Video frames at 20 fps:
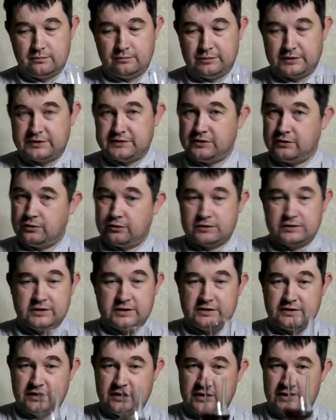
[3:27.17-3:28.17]
По цвету,
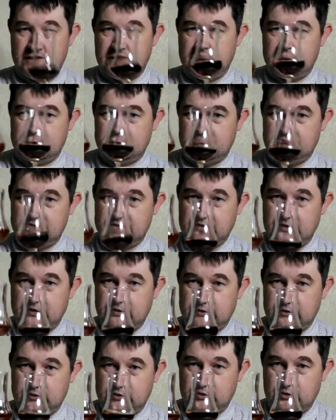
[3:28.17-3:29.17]
кстати, они сильно
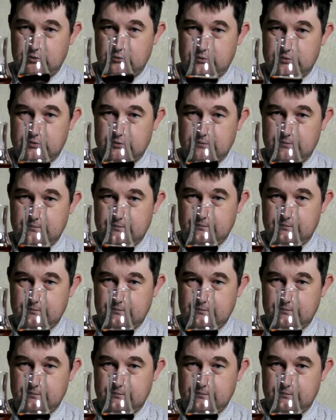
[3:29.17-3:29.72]
отличаются.